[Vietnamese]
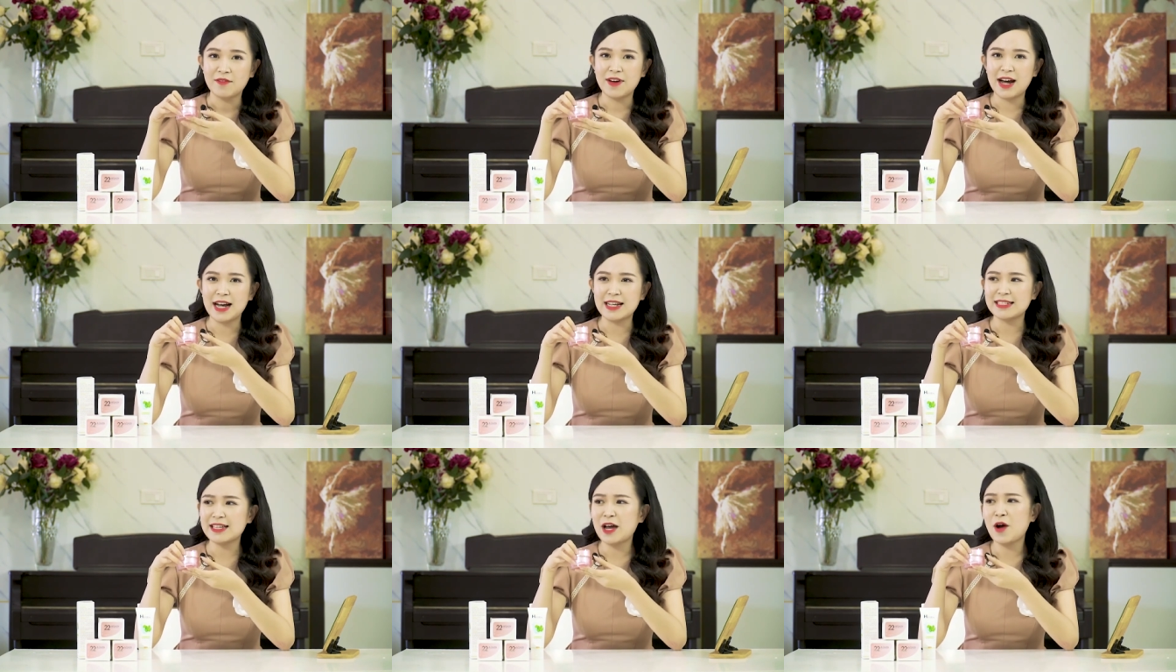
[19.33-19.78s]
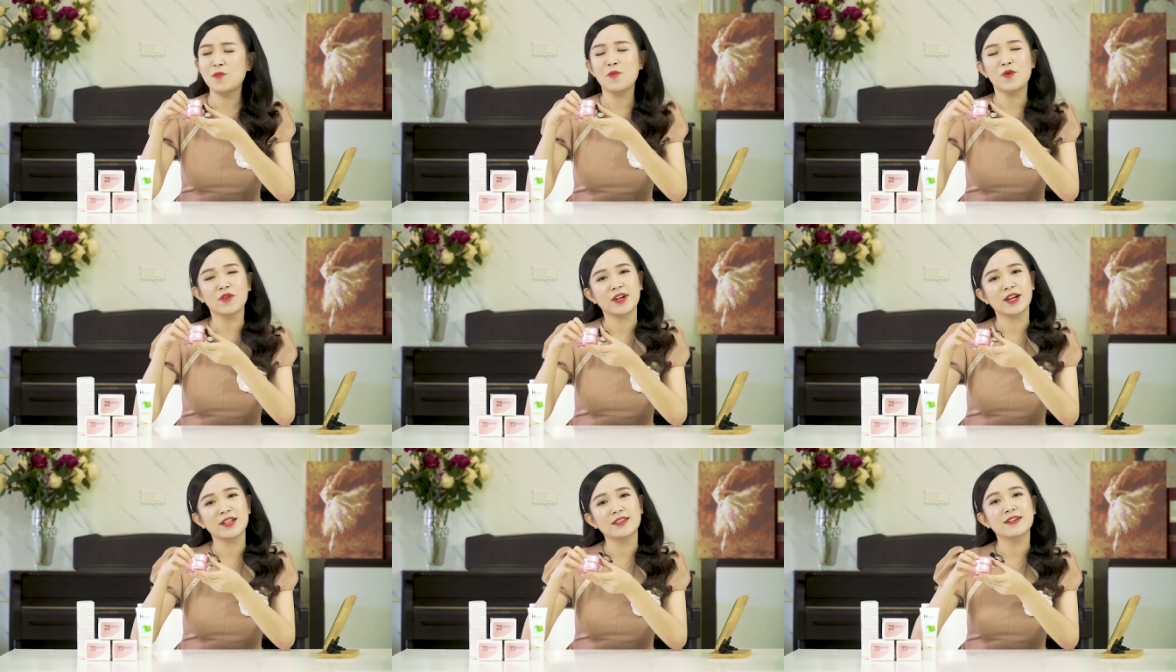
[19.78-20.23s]
Và sau
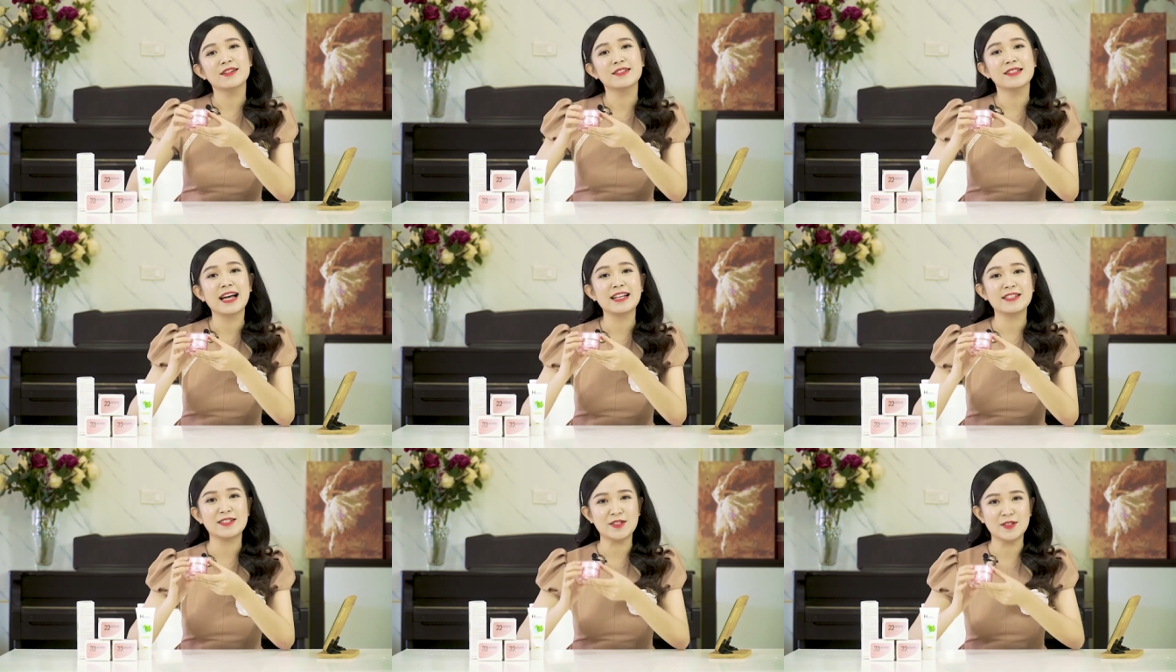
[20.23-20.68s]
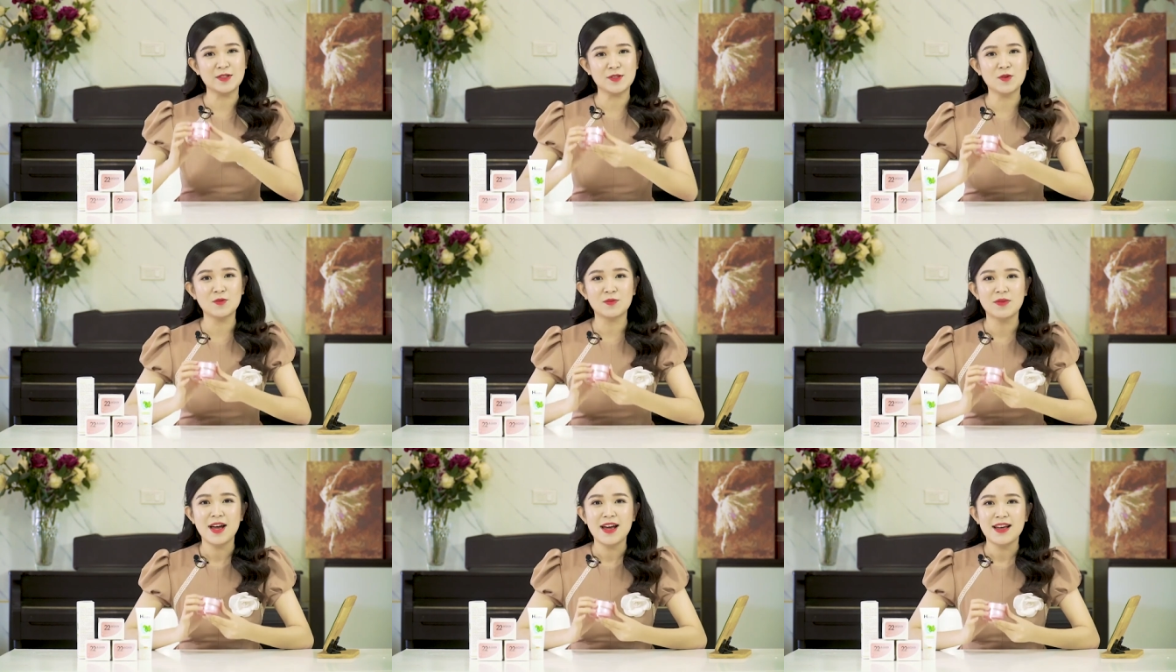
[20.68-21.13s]
một cái thời gian sử
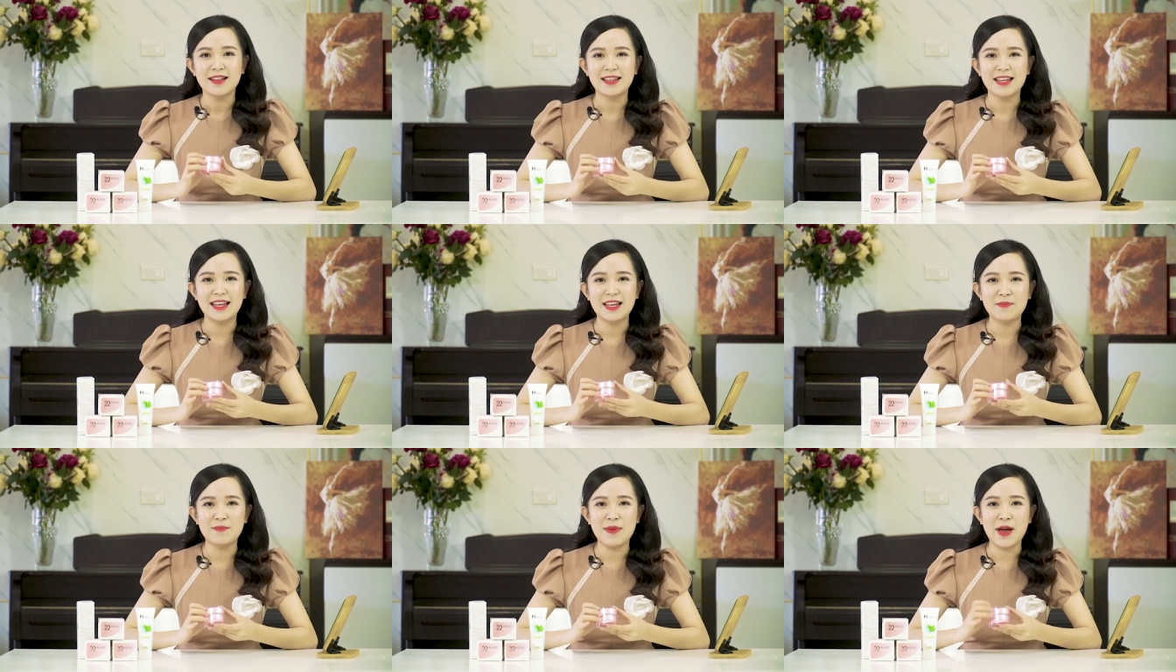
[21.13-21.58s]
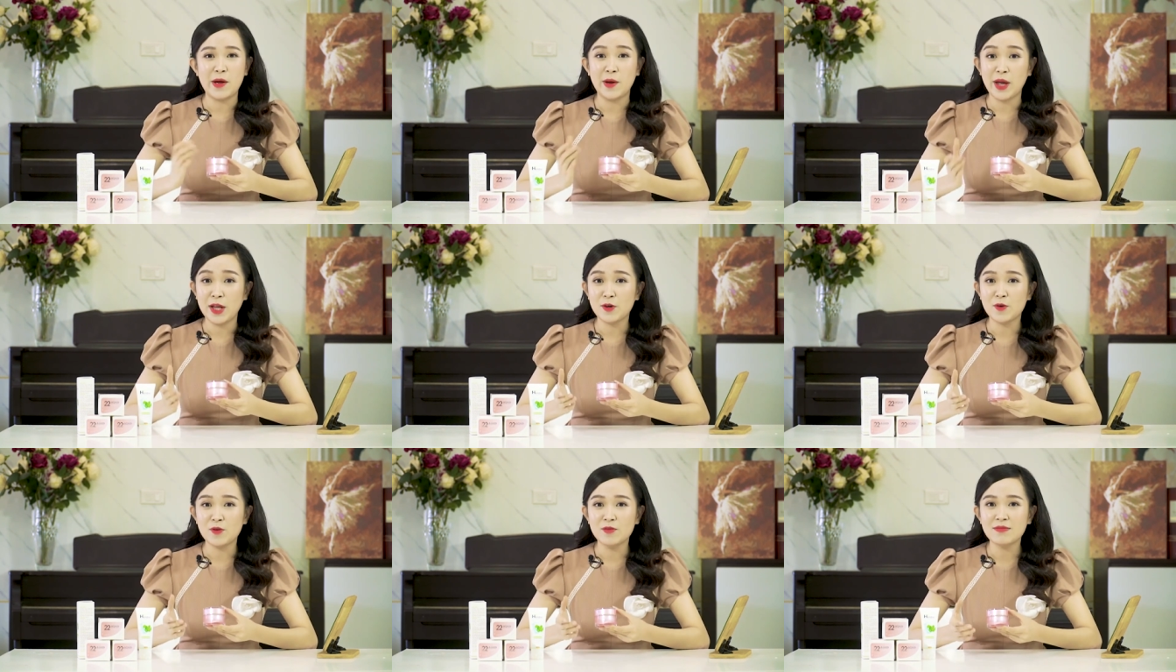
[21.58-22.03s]
dụng thì mẹ
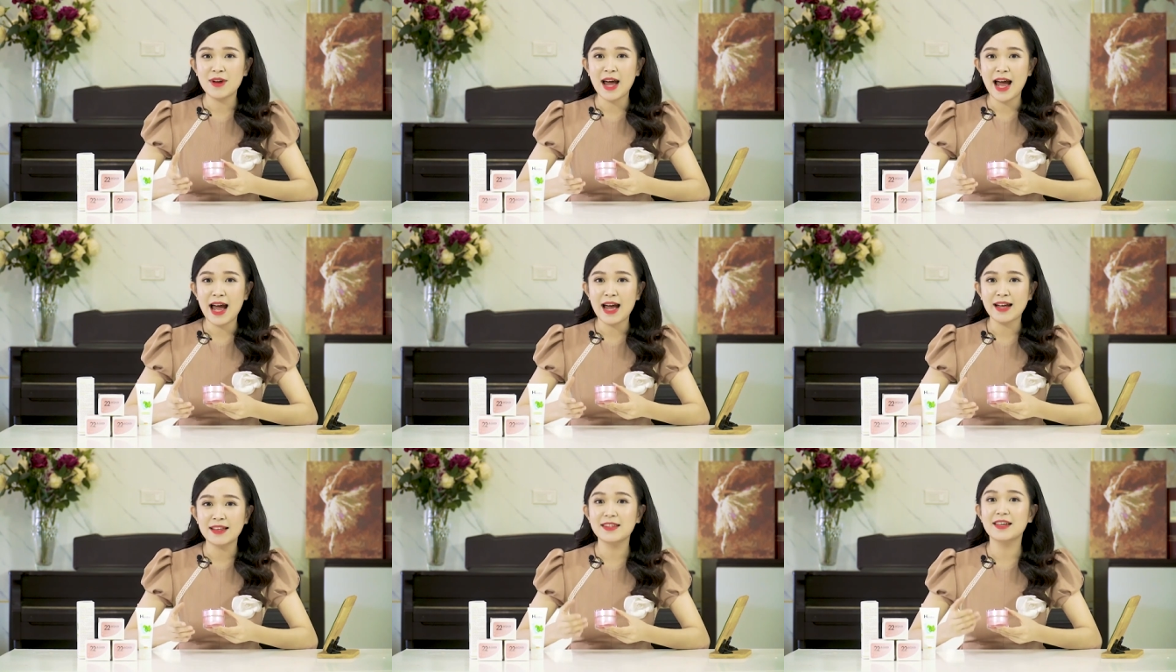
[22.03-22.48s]
anh cũng đã